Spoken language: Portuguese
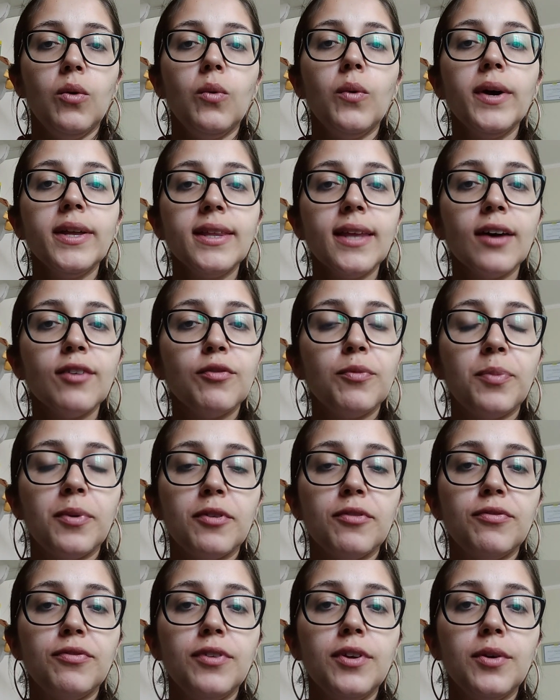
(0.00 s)
O oitavo
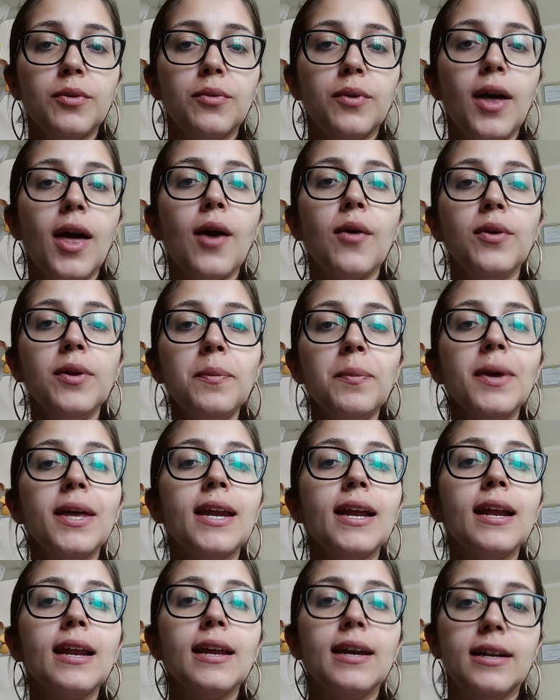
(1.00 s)
perfil é o
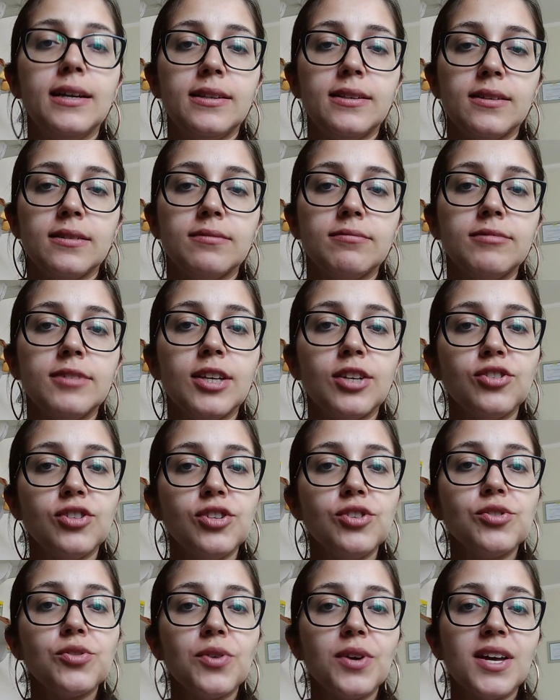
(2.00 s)
hiperalerta, que a
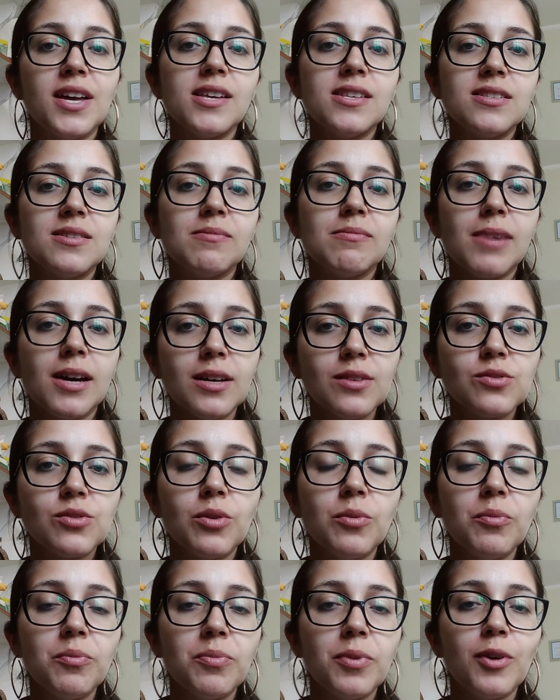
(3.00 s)
gente conhece mais
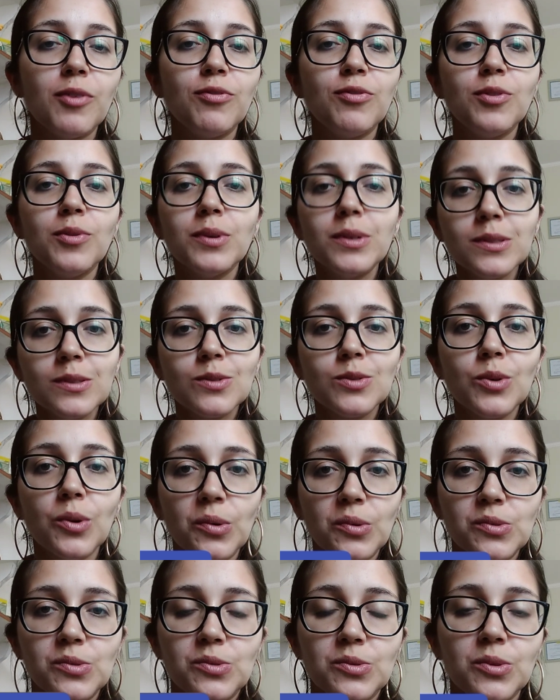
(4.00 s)
como perfil
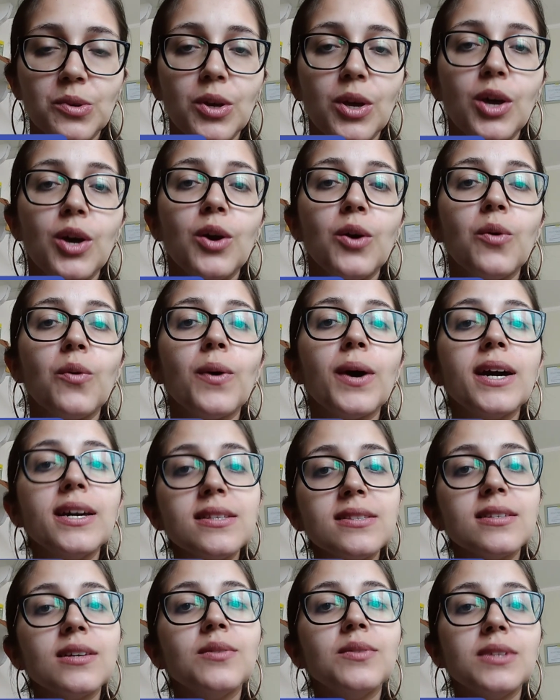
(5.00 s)
ansioso.
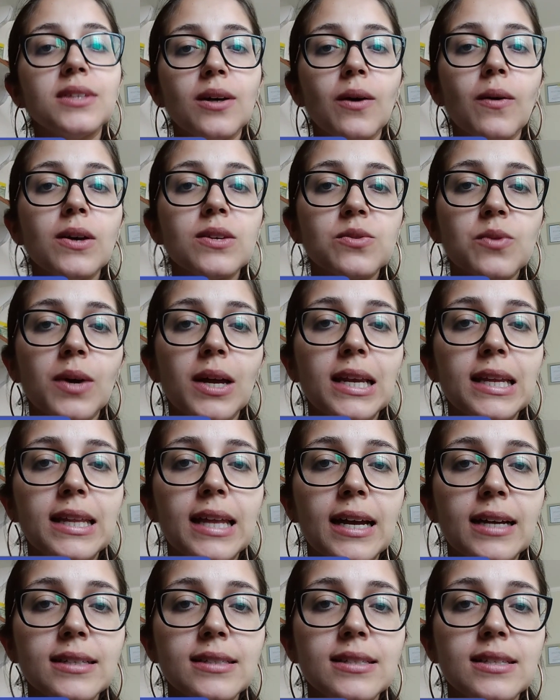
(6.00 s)
Quais são então as
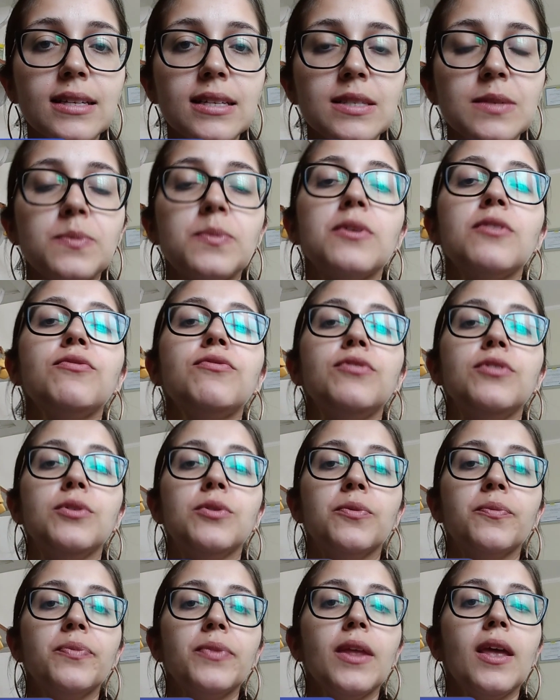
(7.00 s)
qualidades desse
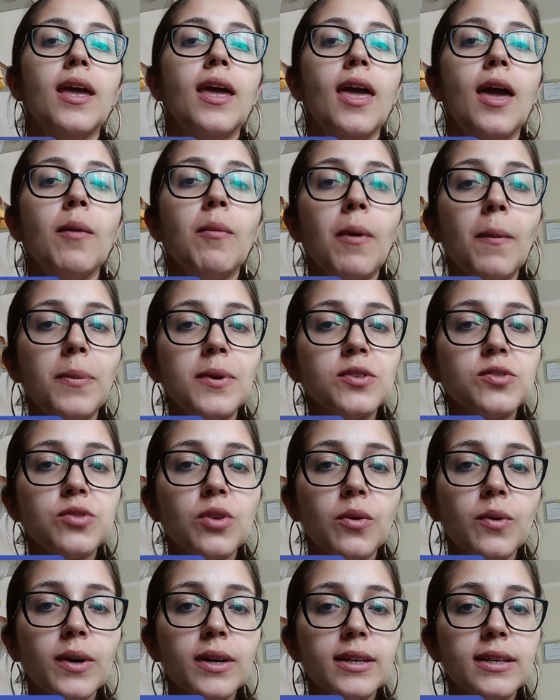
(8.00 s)
perfil? É uma
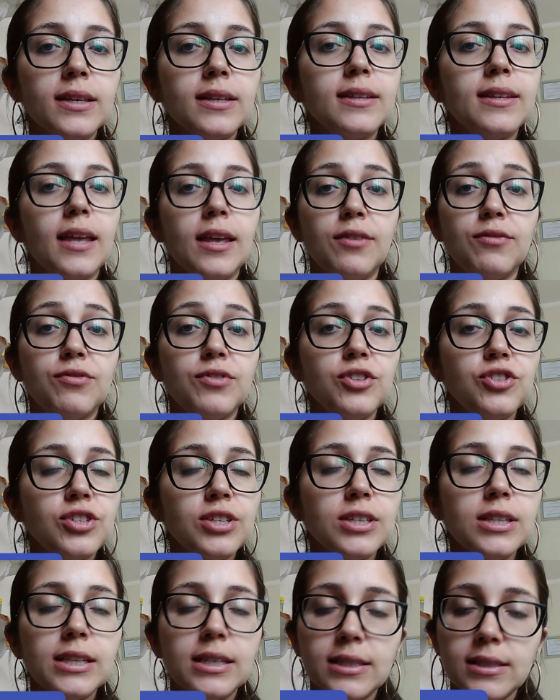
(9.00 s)
pessoa que tem
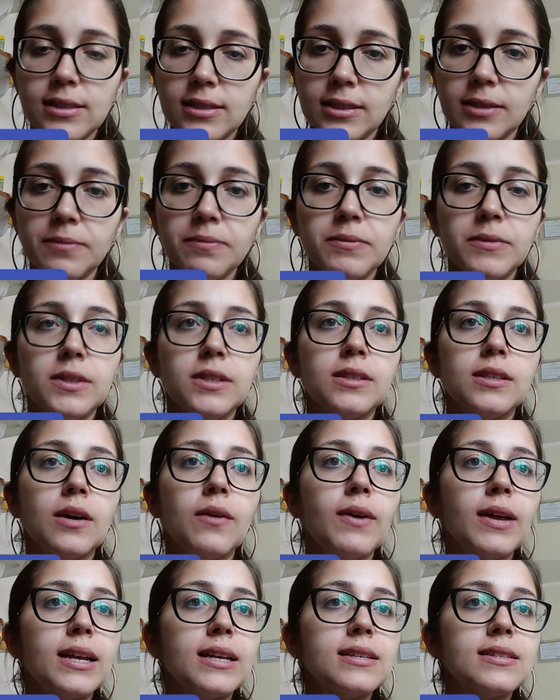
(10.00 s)
vigilância,
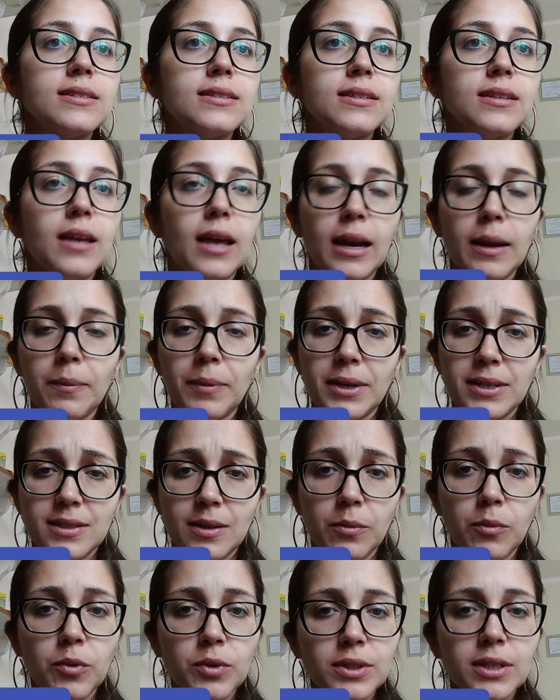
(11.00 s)
então ela, ela
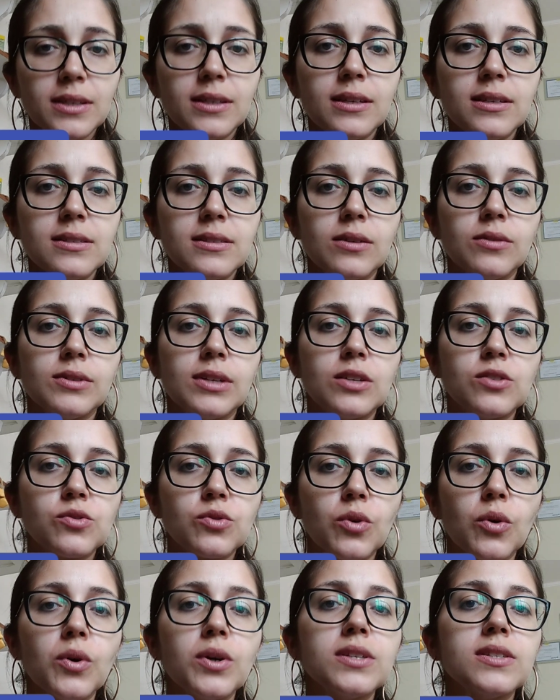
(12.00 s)
presta muita atenção nas
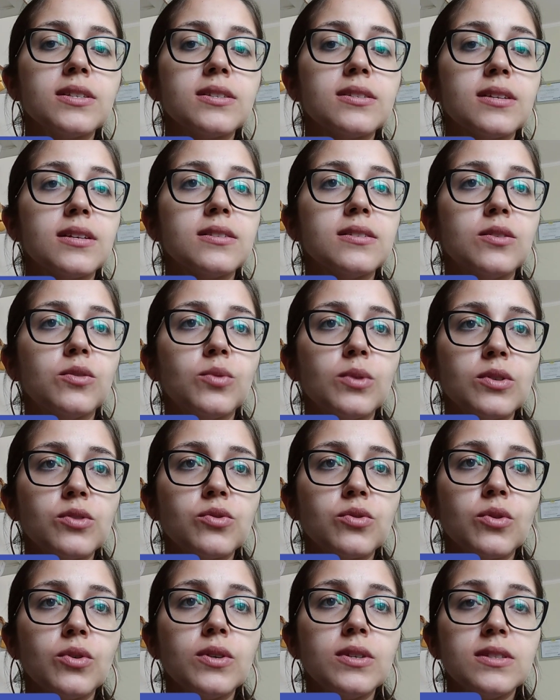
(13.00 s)
coisas, nas
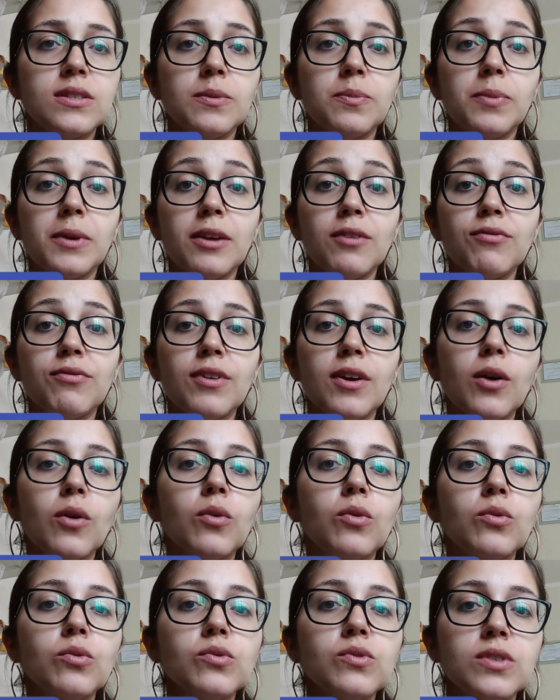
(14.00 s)
situações e prevê
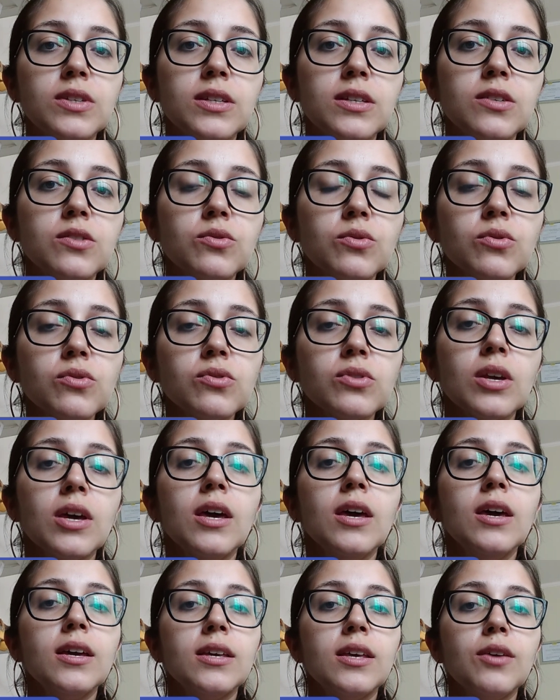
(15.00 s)
alguns riscos
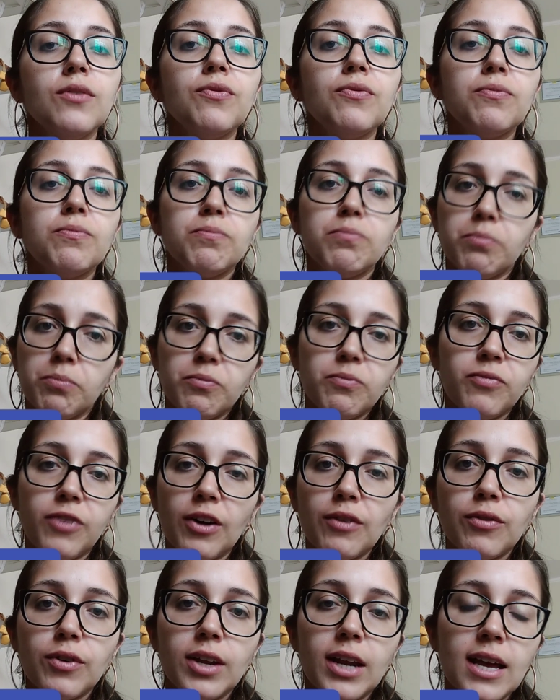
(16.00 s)
que
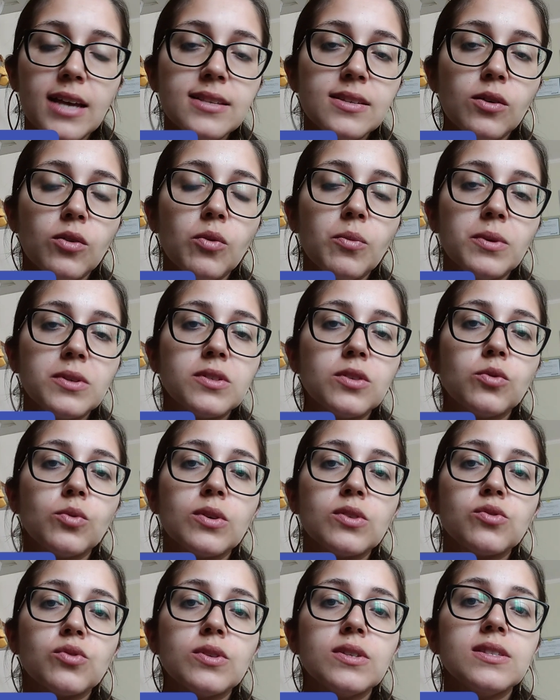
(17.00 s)
favorece algumas
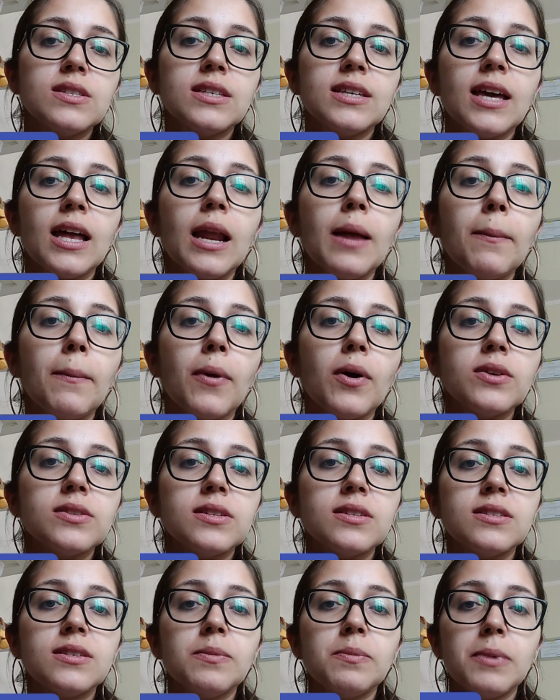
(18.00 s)
situações em que ela
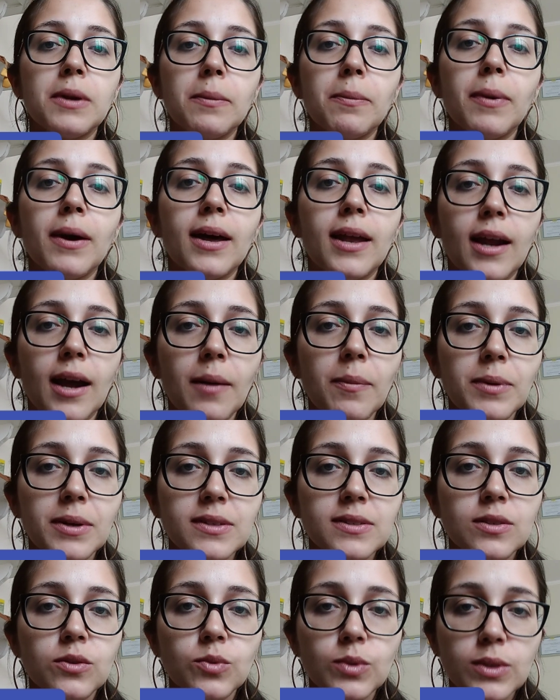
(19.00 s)
possa se preparar para a
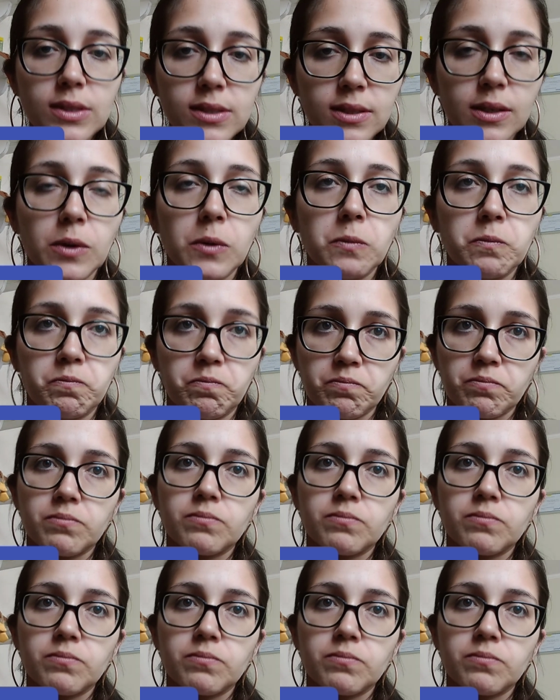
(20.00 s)
situação.